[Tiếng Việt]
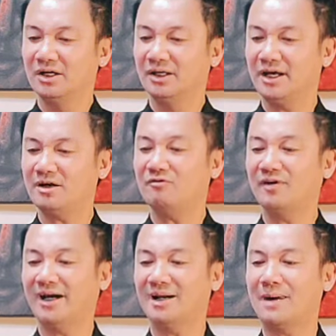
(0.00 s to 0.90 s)
Nhưng không
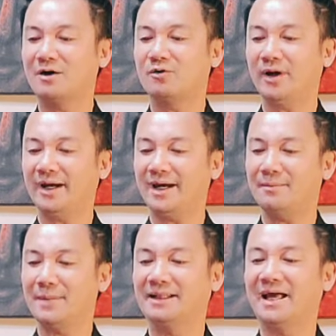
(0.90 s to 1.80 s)
phải là bà khoe
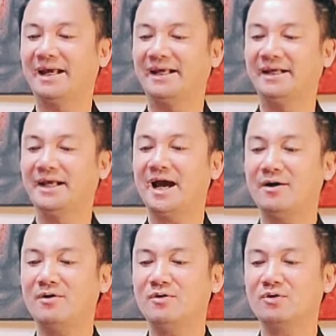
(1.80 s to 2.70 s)
mà thầy
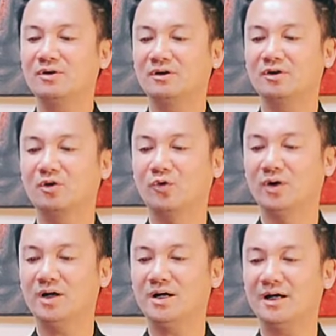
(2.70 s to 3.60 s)
giáo của